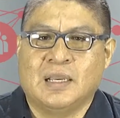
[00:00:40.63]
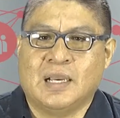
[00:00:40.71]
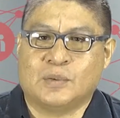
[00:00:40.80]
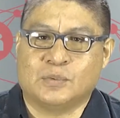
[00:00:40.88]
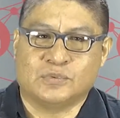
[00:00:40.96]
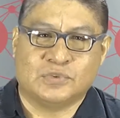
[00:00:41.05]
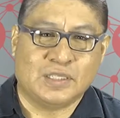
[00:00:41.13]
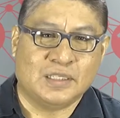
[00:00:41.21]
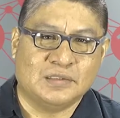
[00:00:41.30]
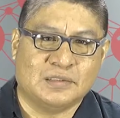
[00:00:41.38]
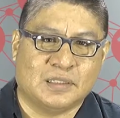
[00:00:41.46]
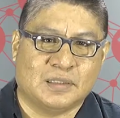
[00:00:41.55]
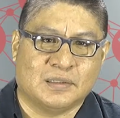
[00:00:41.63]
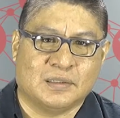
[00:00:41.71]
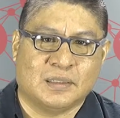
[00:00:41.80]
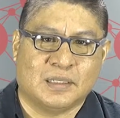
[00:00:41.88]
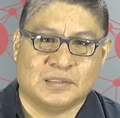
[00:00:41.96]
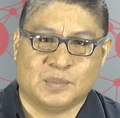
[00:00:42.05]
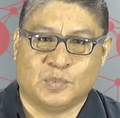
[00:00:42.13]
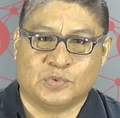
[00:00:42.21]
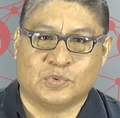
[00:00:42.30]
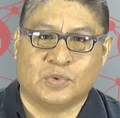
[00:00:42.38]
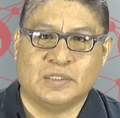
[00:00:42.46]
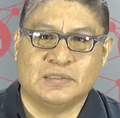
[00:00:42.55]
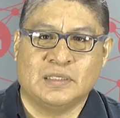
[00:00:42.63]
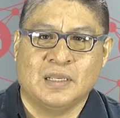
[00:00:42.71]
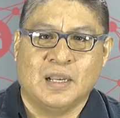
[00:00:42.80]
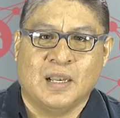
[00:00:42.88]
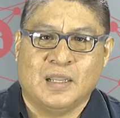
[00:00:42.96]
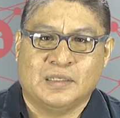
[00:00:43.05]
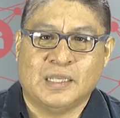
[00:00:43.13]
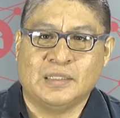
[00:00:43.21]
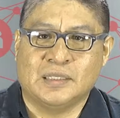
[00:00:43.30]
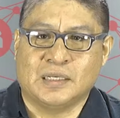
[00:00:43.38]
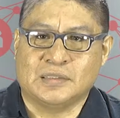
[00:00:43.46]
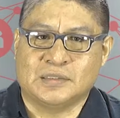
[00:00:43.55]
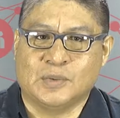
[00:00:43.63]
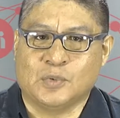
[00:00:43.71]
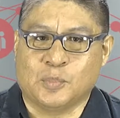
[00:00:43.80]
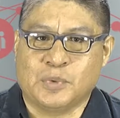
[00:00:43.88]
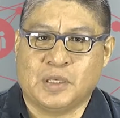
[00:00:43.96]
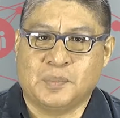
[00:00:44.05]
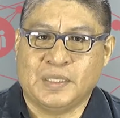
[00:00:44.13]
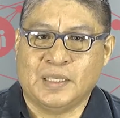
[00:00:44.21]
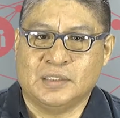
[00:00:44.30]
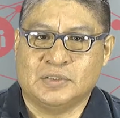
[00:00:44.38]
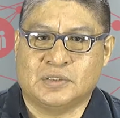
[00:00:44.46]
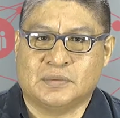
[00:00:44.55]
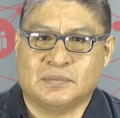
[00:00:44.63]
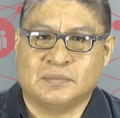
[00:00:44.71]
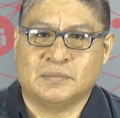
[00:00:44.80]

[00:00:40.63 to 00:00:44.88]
a consciência, as emoções e a interação com o meio ambiente.